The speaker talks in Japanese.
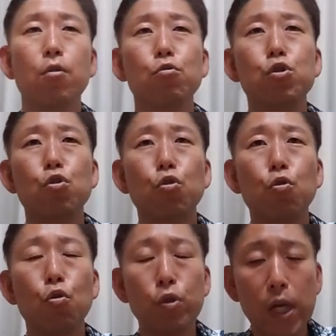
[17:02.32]
う後ろの
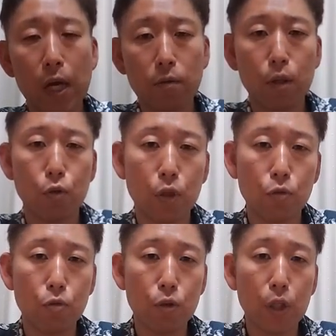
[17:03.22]
方にアクセントが
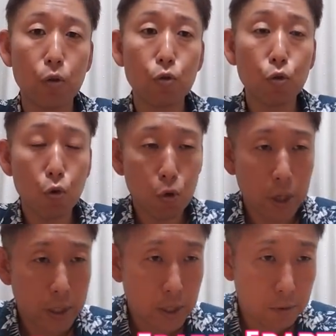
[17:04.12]
ついてくる
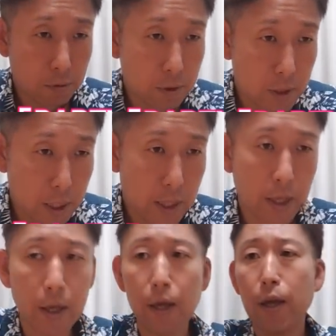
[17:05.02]
声なの
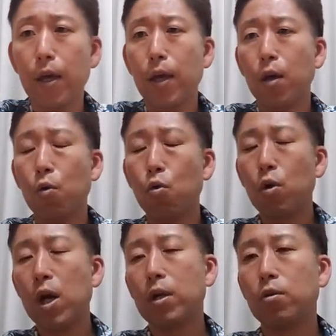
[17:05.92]
でこの
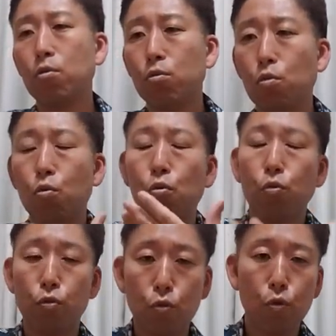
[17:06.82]
楽曲のこの
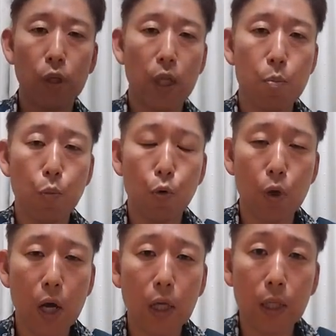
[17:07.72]
すごいテンポの
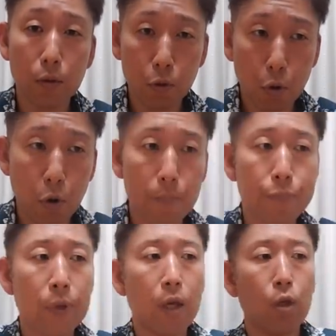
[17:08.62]
中だと
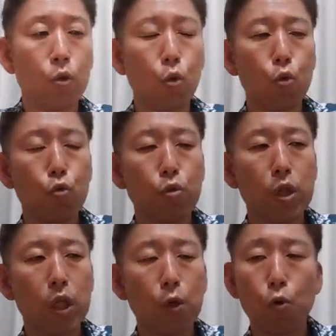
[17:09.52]
どういうふう
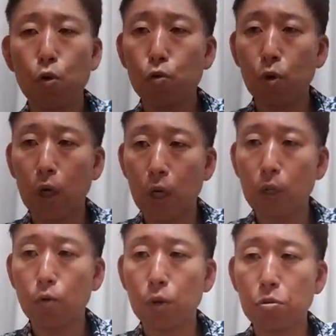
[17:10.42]
に聞こえるのか
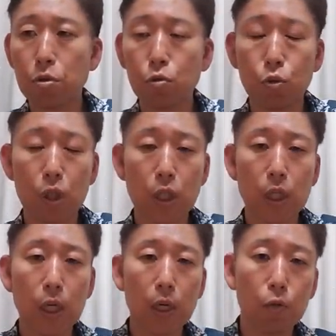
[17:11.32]
なって私はちょっと聞き
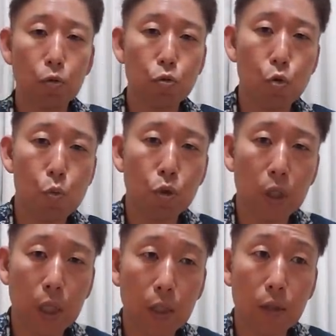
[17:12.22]
ながら途中思っ
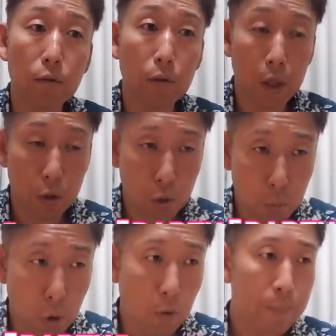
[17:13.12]
てたんですけれど
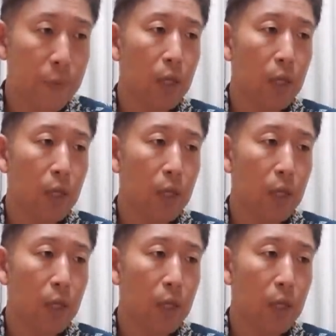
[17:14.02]
も